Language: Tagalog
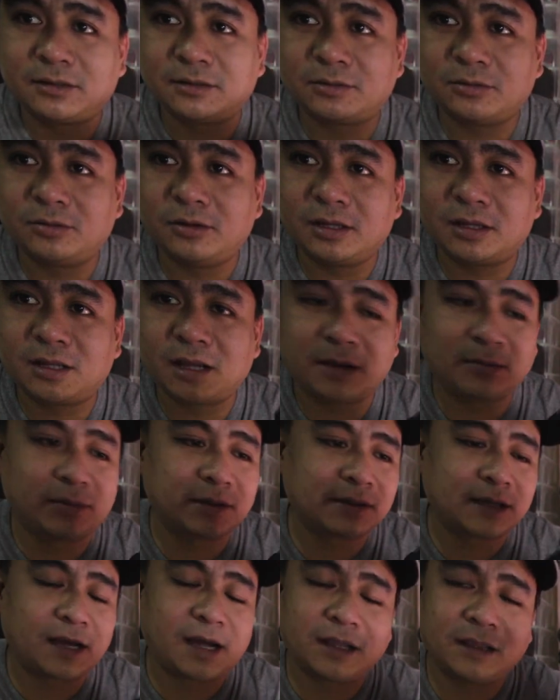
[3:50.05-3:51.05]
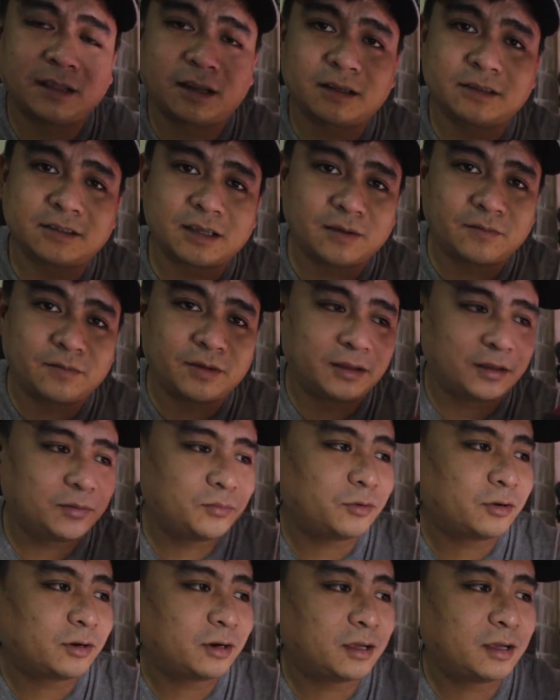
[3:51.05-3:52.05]
Sulit nga ba sa
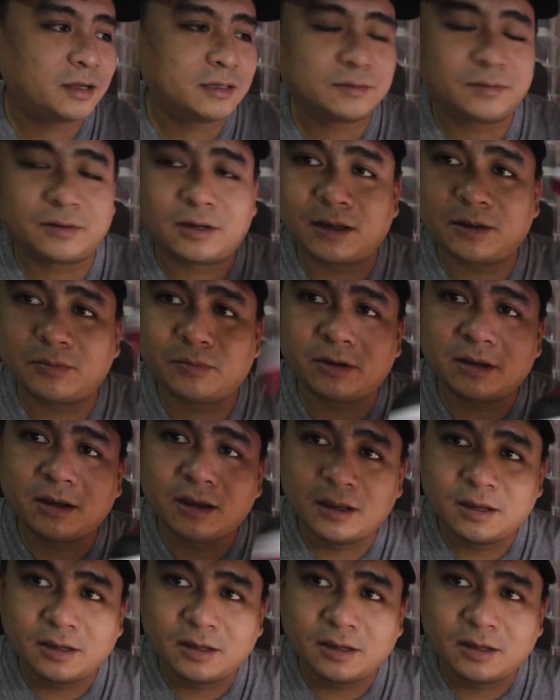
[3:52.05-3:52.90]
174 reals mga abe?